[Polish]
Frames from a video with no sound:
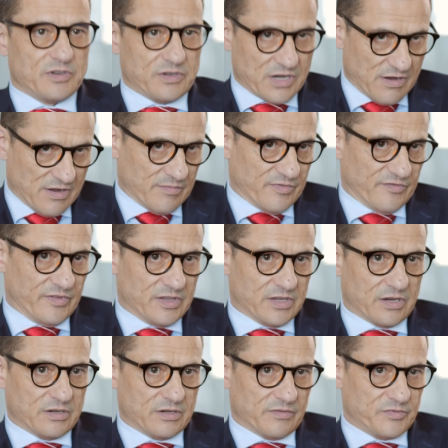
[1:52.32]
że działamy w
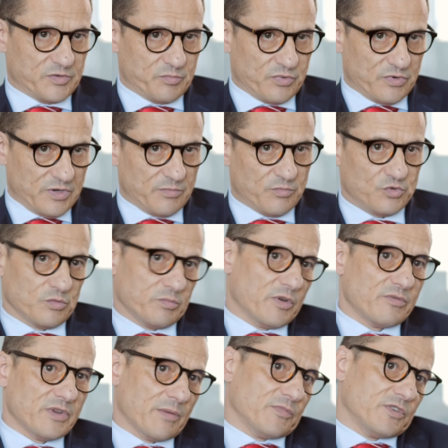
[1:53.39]
interesie wspólnym,
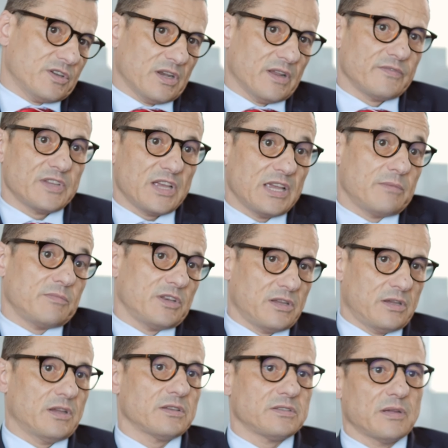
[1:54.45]
uzupełniamy się
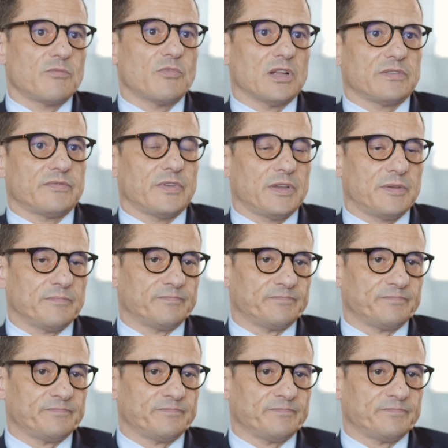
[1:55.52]
nawzajem i jest nam łatwiej.